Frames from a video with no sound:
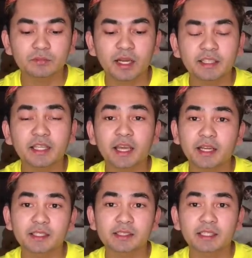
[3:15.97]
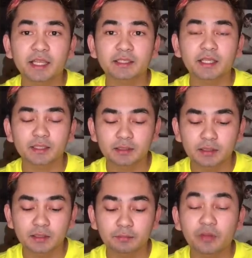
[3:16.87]
ang nangyari kasi dati,
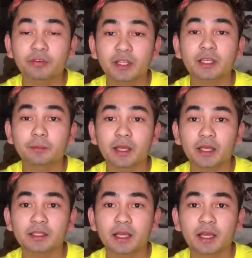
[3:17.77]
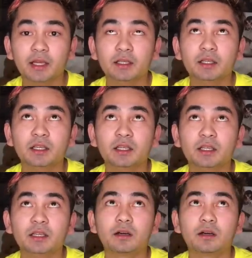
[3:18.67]
may friend kami na
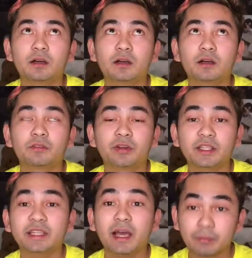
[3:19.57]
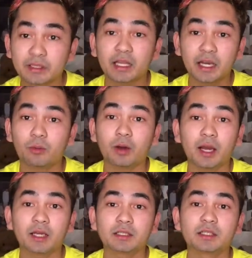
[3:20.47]
friend naming
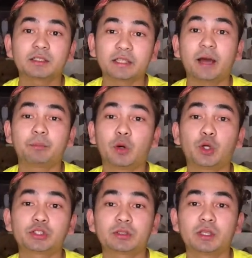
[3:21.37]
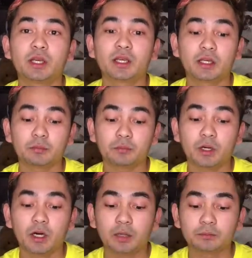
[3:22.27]
dalawa. Tapos,
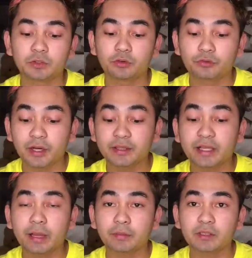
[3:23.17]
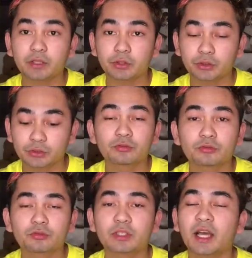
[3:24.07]
um, yung friend namin na yon
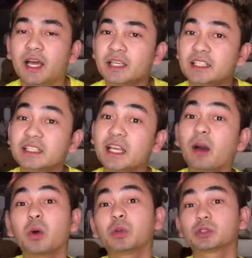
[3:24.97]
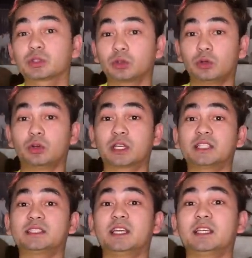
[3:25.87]
na hindi ako gusto
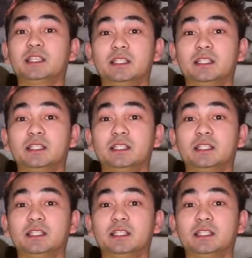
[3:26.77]
kasi